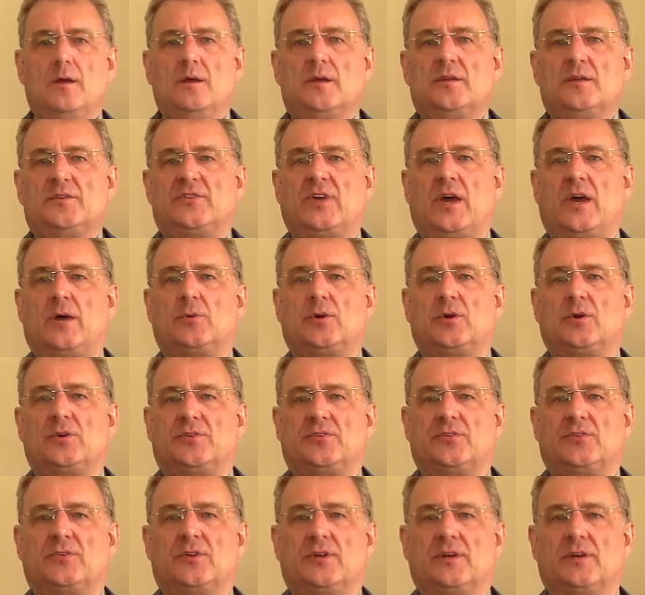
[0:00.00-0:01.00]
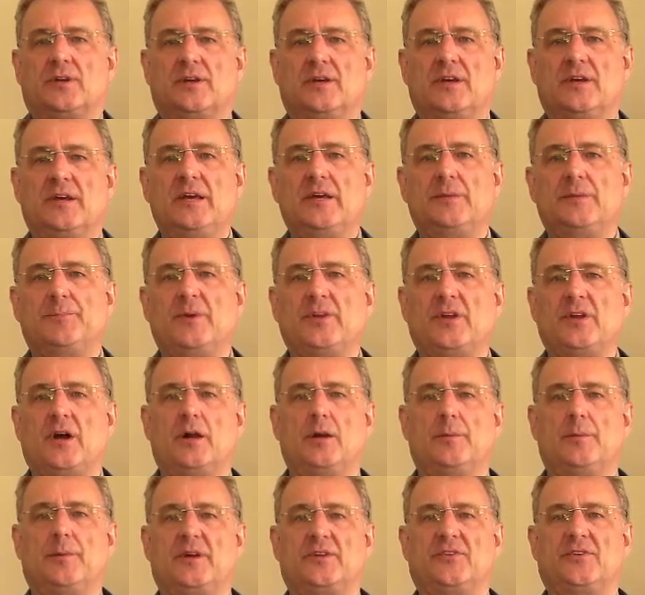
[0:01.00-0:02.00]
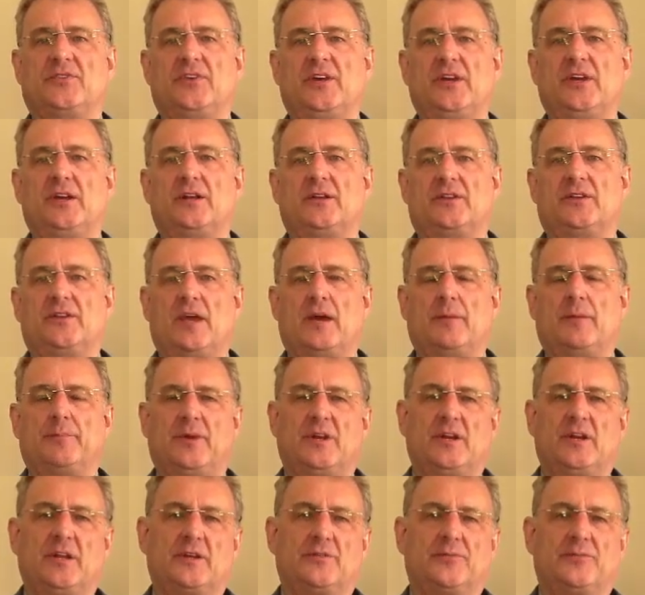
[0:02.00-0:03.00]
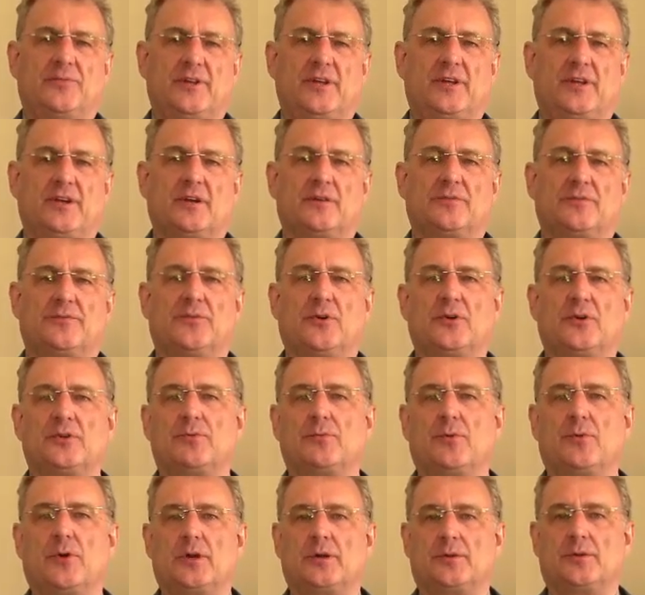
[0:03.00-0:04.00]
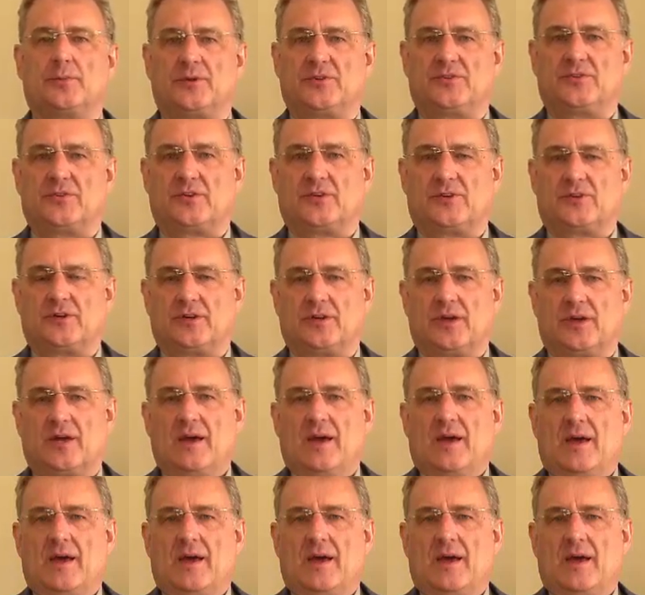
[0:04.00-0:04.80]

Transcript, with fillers: Servus, ich bin Albert Siegel, der Billigflieger von World Visitor.